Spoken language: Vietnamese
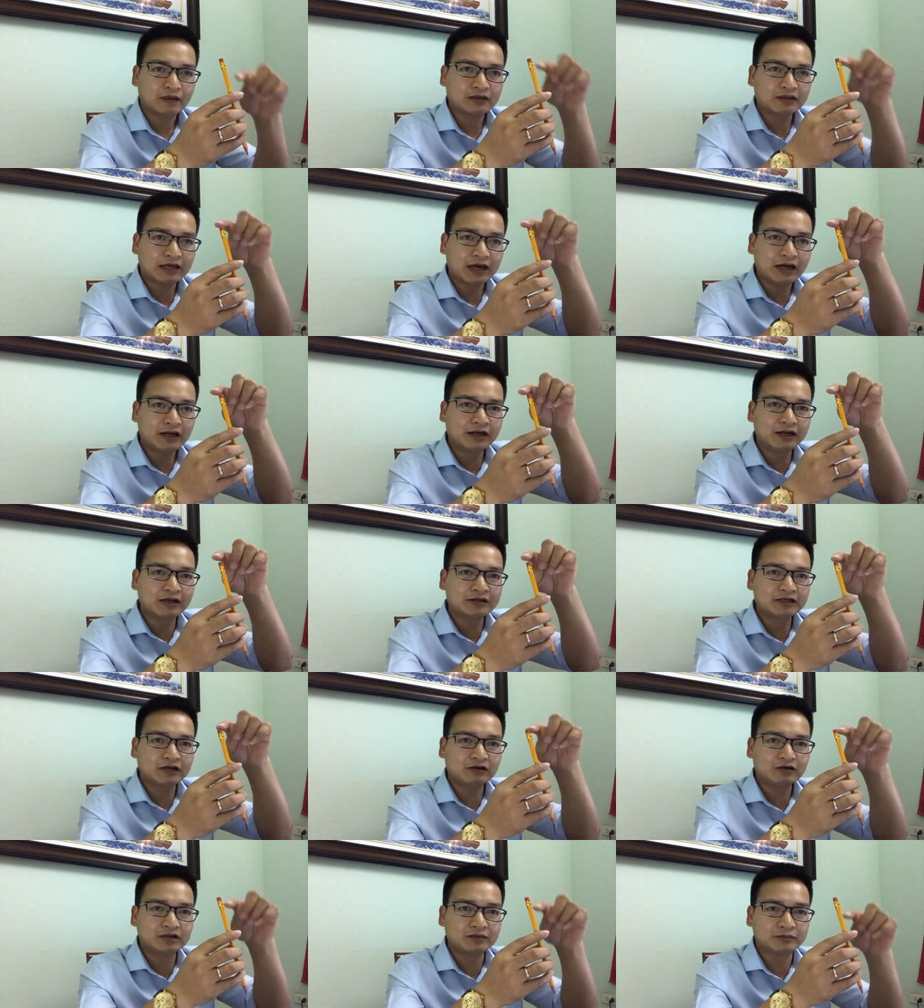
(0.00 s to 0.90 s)
giá đến đây
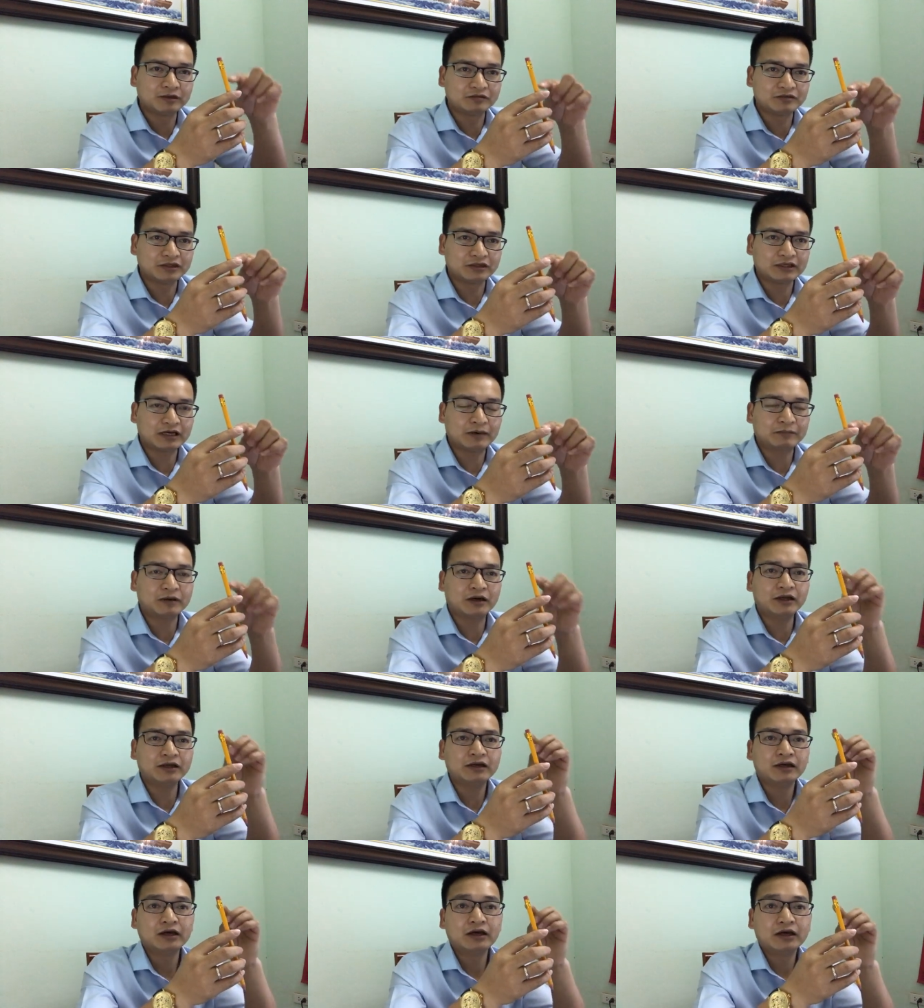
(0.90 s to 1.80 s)
sẽ có nhịp điều chỉnh giảm
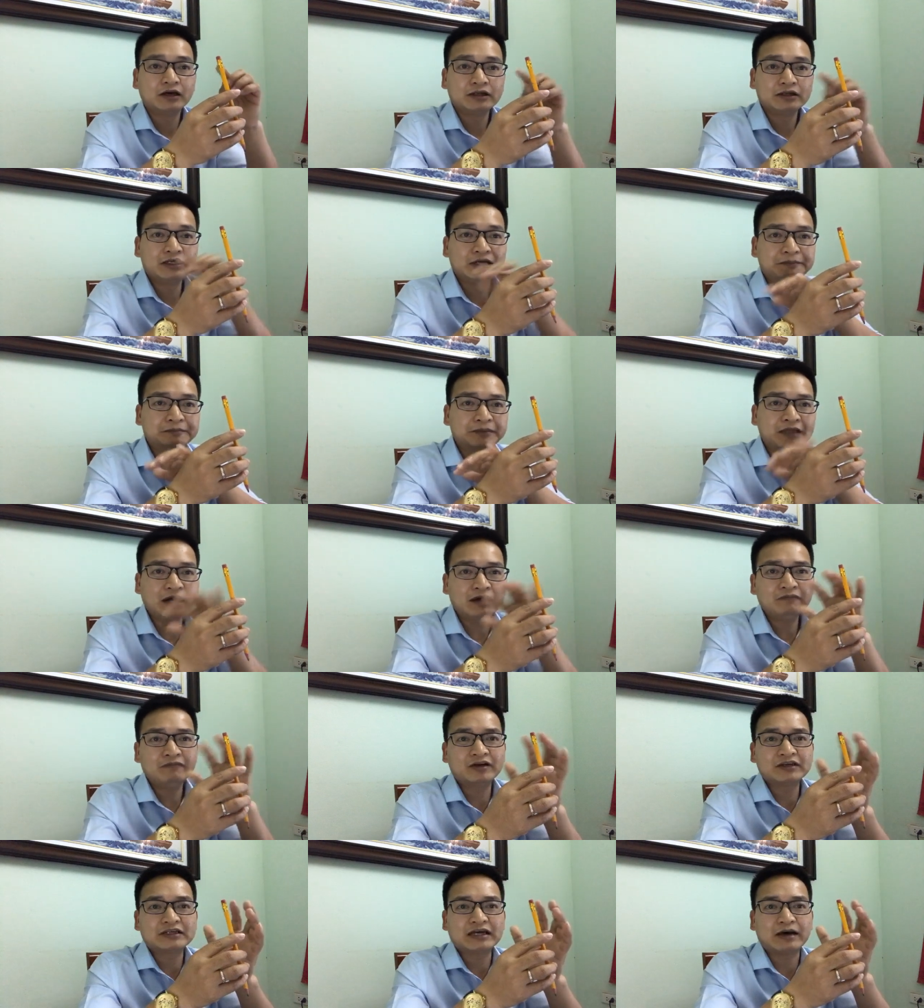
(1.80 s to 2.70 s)
cái nhịp
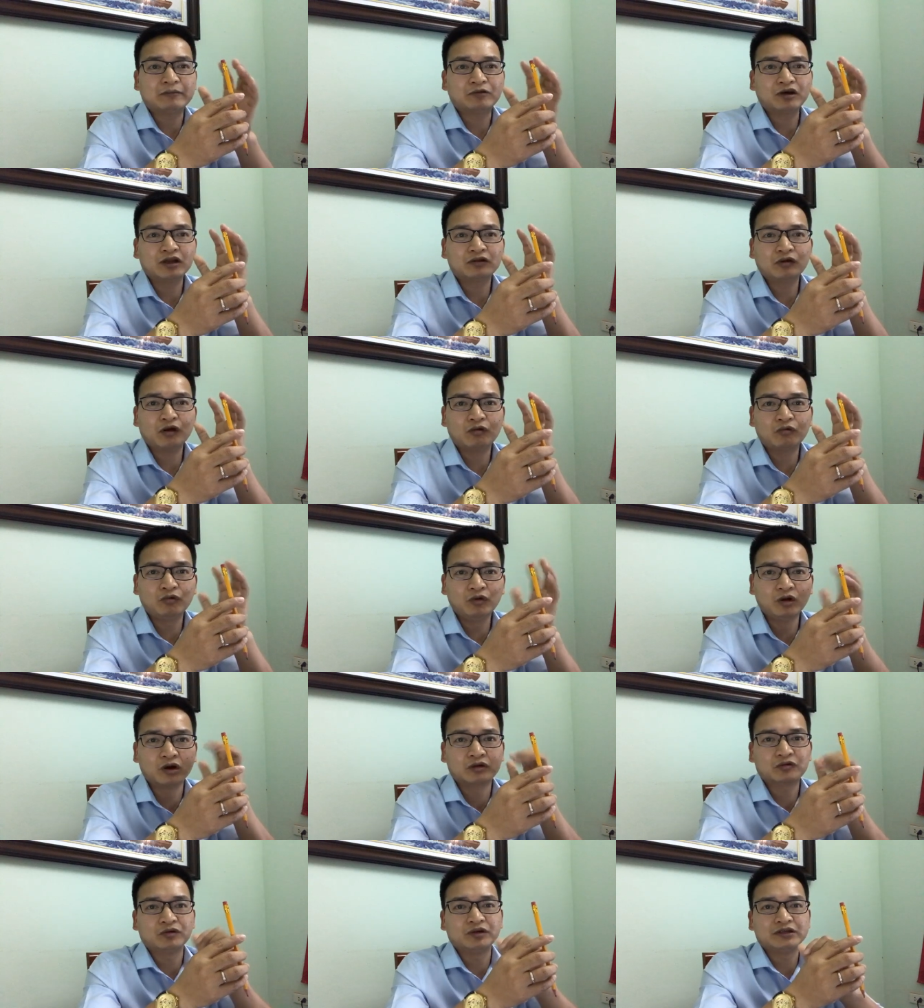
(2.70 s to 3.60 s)
tăng và giảm nó là theo quy
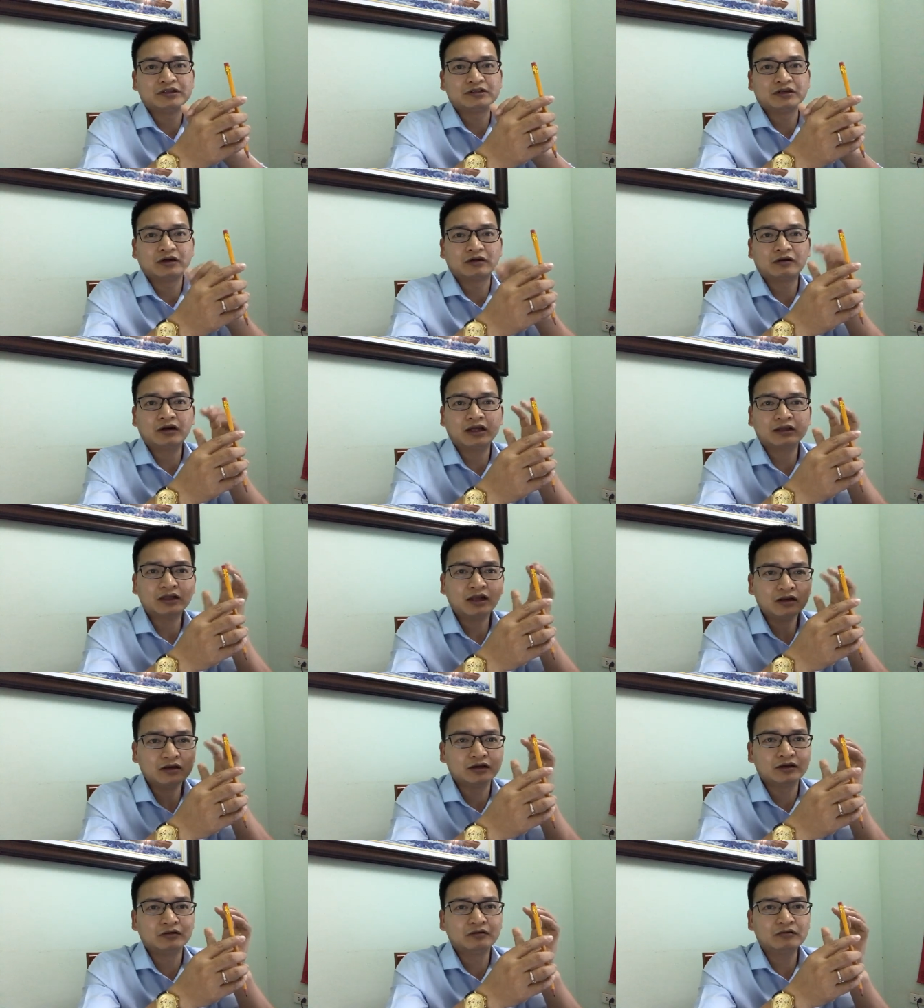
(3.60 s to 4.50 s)
luật của thị trường nó là
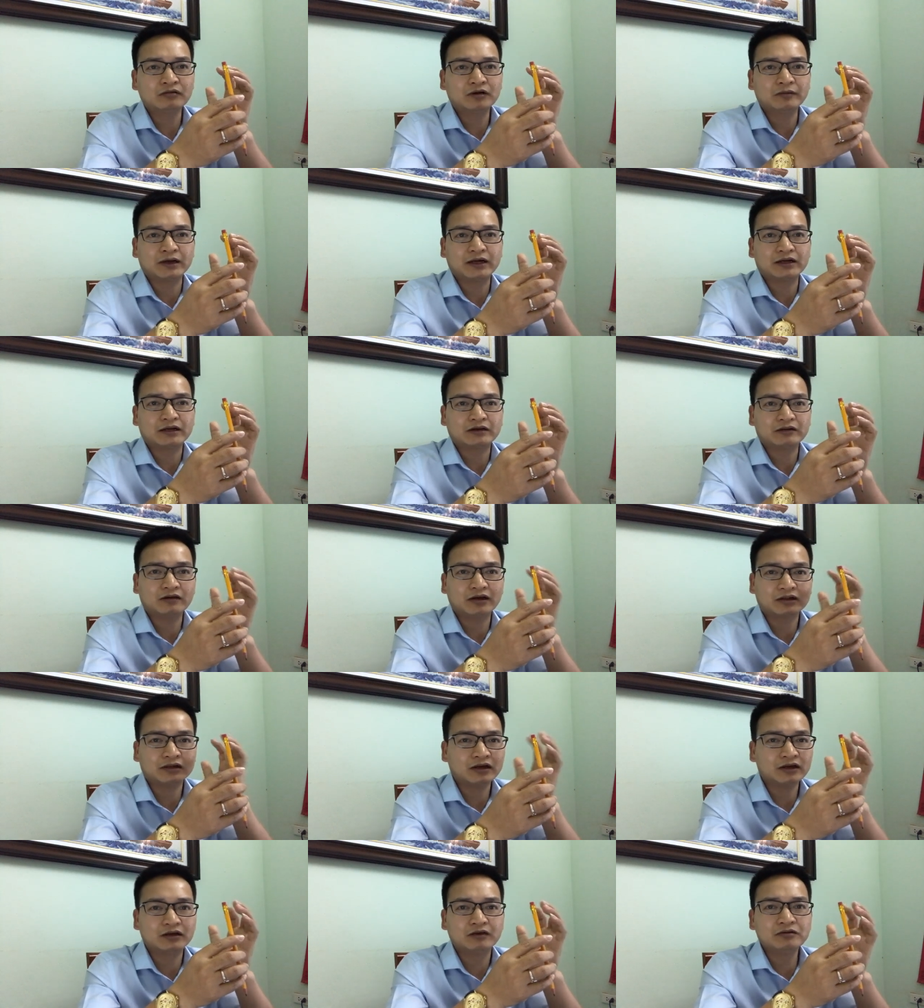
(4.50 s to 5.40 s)
tất yếu các bạn ạ nó là
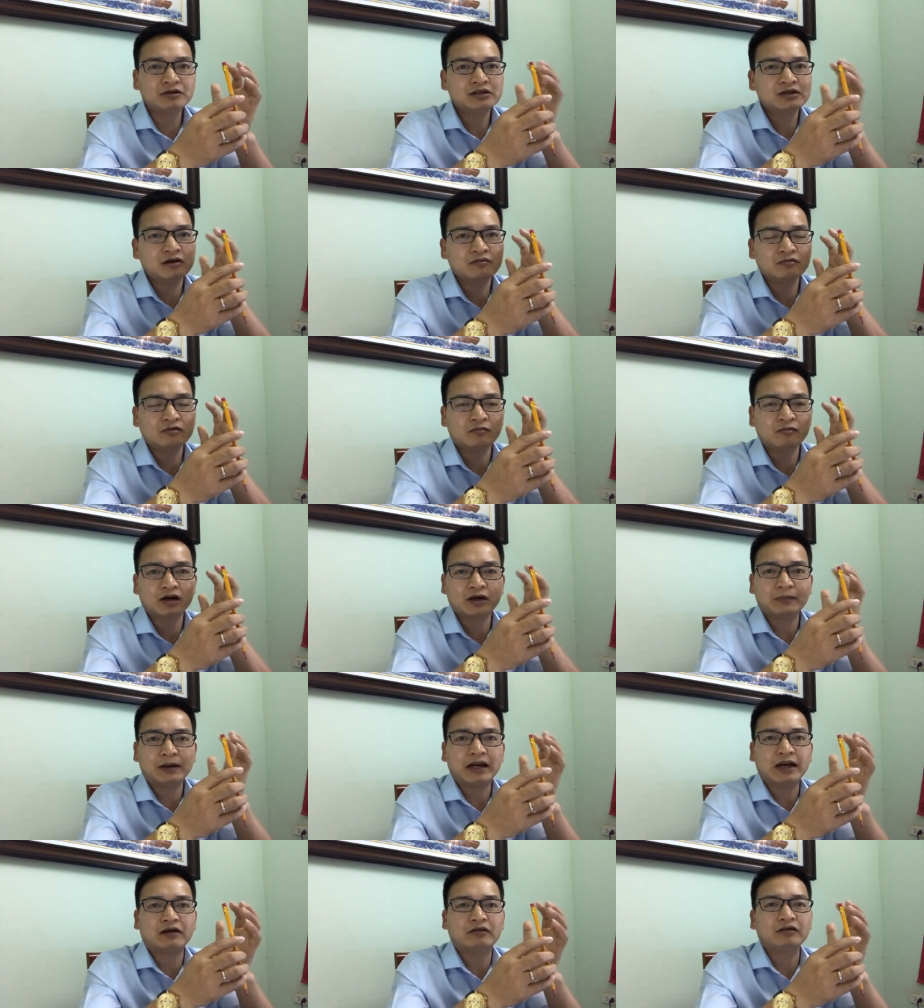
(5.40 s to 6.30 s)
tất yếu chứ không có một
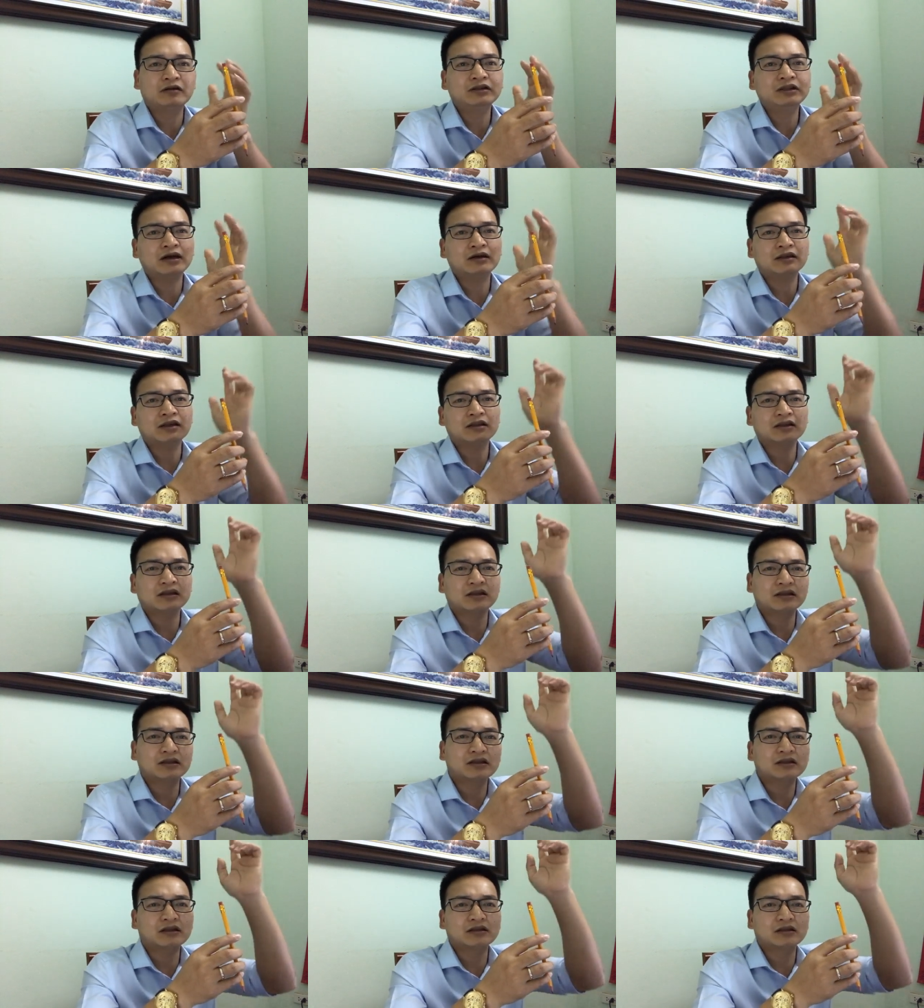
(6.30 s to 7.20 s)
cái mã nào nó tăng tăng
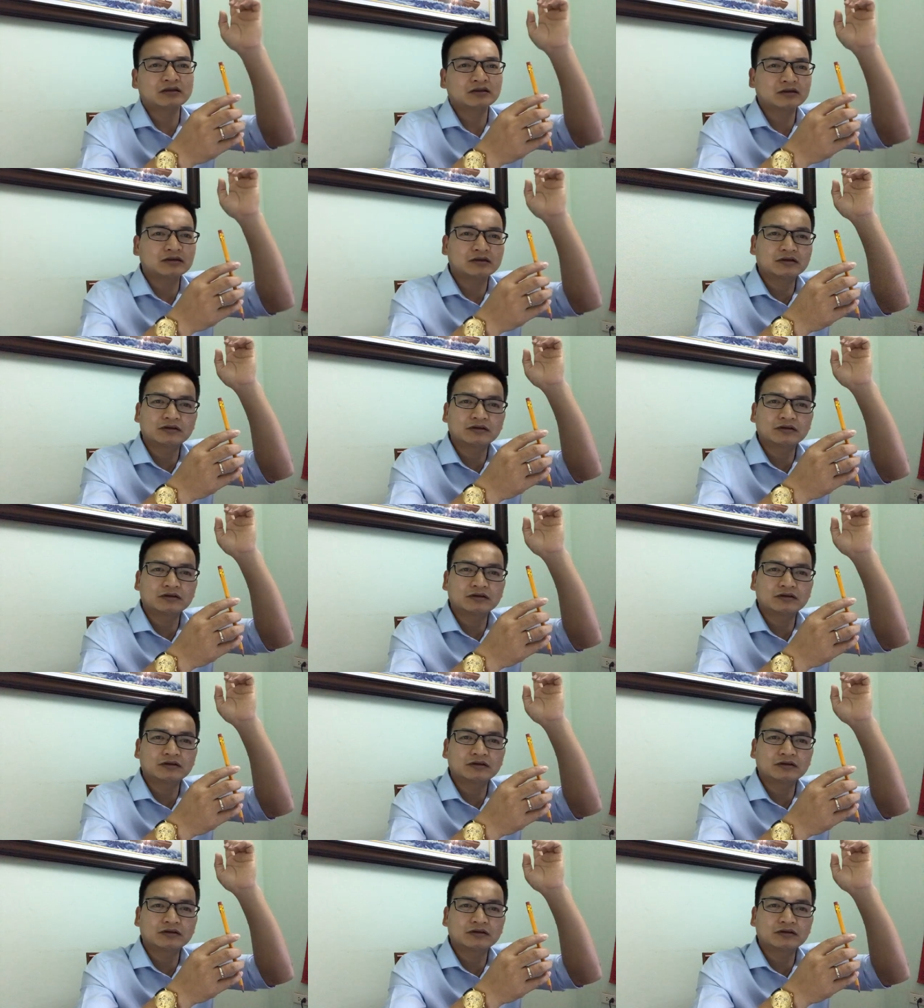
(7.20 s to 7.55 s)
tăng tăng tăng,